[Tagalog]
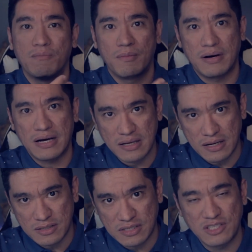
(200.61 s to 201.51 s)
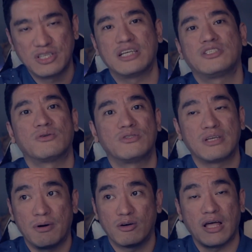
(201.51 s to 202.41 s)
may mga
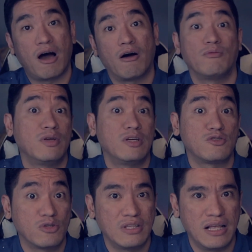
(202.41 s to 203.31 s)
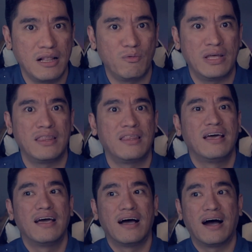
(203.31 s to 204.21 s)
suggestions about how we should deal with
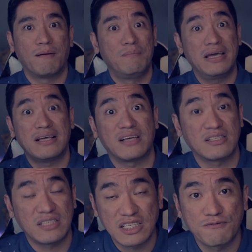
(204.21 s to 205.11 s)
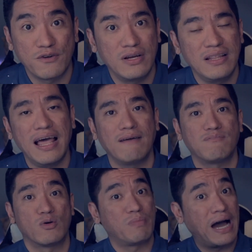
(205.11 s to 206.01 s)
uh, being successful in
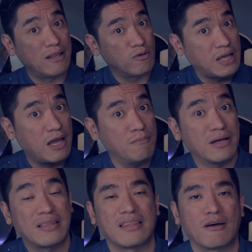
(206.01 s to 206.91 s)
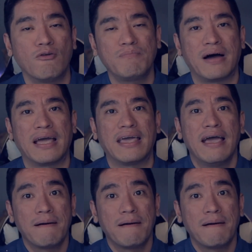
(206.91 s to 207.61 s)
life, kung paano tayo magtatagumpay.